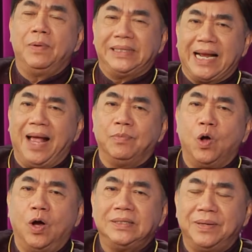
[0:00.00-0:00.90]
วัตกรรมข
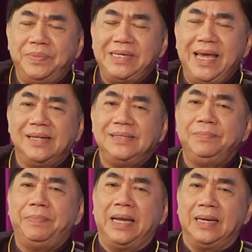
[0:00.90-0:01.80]
องอาจารย์พิเชษซึ่ง
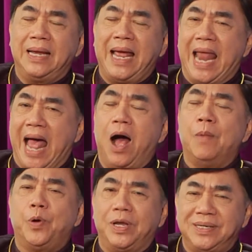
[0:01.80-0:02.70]
เป็นคณะ
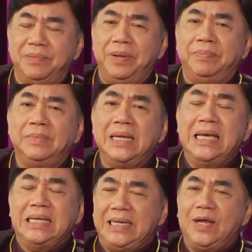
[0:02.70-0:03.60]
Operation BIM
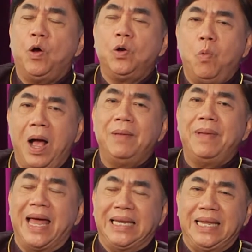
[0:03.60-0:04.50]
ที่ค้นคว้า
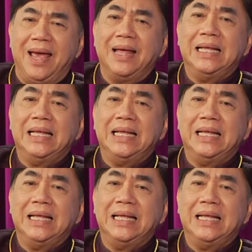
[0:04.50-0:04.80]
มาเนี้ย